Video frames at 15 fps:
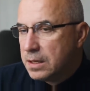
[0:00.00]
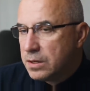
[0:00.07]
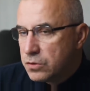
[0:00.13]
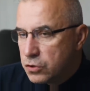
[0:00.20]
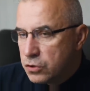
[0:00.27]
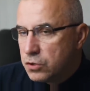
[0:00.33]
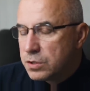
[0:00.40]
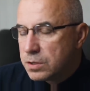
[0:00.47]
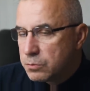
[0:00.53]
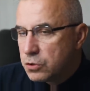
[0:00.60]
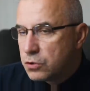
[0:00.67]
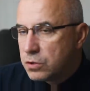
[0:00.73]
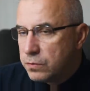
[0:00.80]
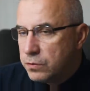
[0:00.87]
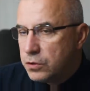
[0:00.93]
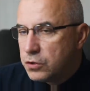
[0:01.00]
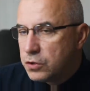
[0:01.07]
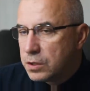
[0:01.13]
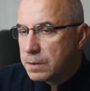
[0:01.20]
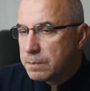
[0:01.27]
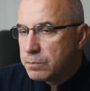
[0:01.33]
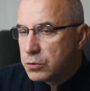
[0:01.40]
Żydzi są
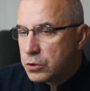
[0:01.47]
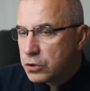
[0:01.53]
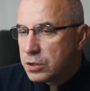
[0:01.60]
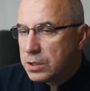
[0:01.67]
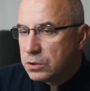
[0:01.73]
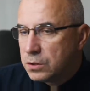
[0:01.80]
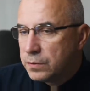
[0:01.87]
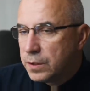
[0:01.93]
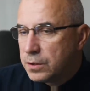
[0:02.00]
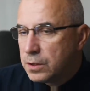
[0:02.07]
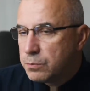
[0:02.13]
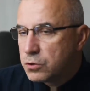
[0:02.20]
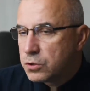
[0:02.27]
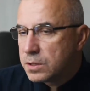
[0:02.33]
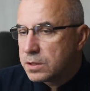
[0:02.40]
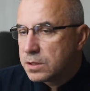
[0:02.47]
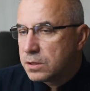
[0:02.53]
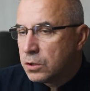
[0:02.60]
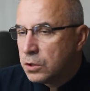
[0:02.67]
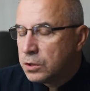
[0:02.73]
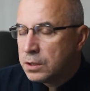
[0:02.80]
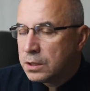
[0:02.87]
rzeczywiście prześladowani przez
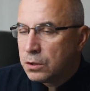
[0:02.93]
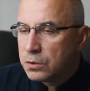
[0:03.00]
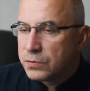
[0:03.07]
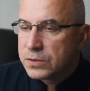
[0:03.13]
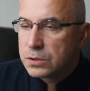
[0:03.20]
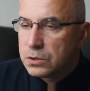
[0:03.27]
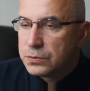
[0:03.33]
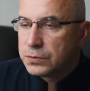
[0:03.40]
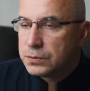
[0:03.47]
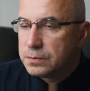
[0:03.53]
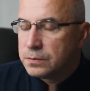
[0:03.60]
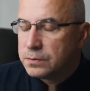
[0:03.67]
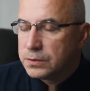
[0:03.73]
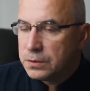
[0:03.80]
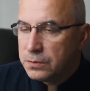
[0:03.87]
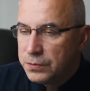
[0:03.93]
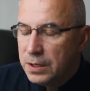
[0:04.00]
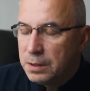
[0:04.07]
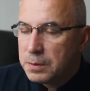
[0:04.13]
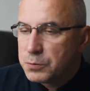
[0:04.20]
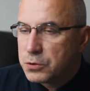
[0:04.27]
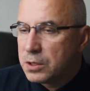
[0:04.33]
ONR-owców, w tym
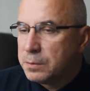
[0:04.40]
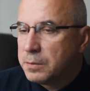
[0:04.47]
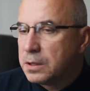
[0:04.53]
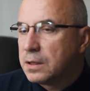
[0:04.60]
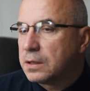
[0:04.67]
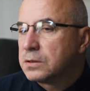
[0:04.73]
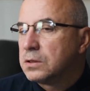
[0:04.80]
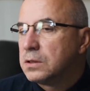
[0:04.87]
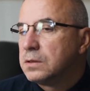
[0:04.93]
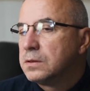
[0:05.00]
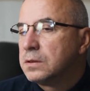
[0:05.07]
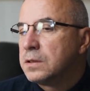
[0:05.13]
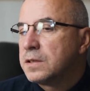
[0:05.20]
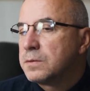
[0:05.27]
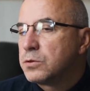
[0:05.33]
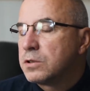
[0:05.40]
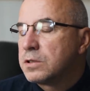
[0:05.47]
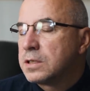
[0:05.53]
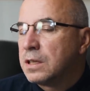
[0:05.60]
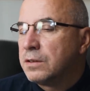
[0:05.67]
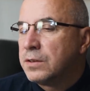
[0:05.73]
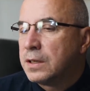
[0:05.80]
filmie przynajmniej tak to jest
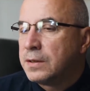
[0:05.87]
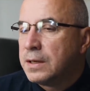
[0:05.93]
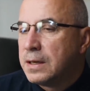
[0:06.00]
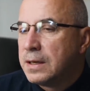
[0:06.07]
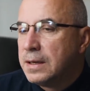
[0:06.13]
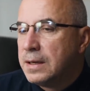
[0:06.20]
przedstawiane,